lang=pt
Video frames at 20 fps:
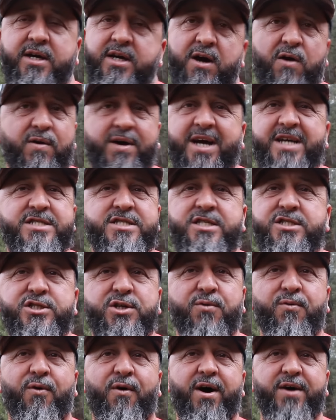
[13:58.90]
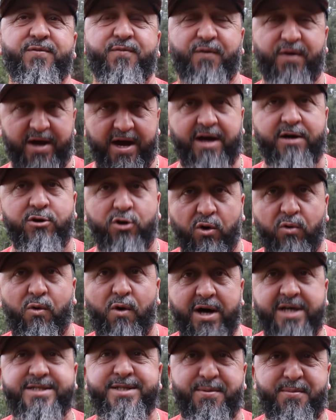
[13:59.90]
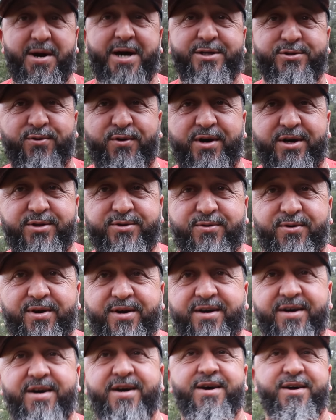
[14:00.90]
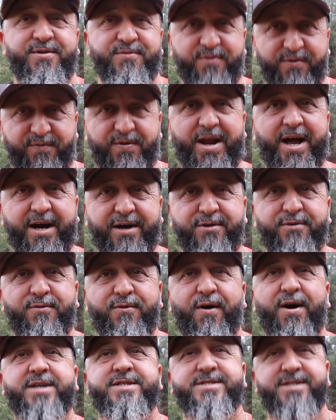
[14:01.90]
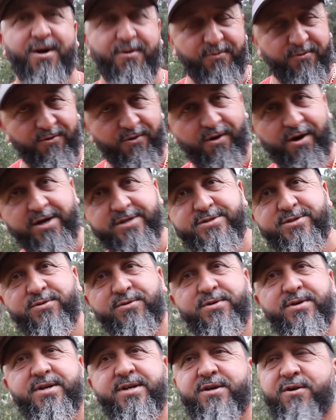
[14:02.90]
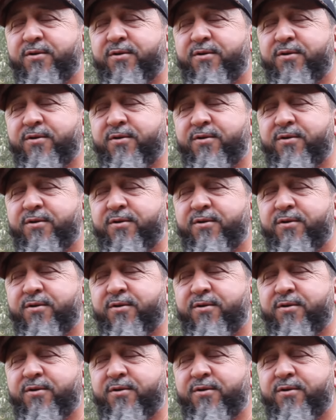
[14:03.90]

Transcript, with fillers: Que é o que a gente gosta. Ah, eu gosto de trabalhar de corretor. Não vou falar que eu não gosto, não. Gosto. Sim.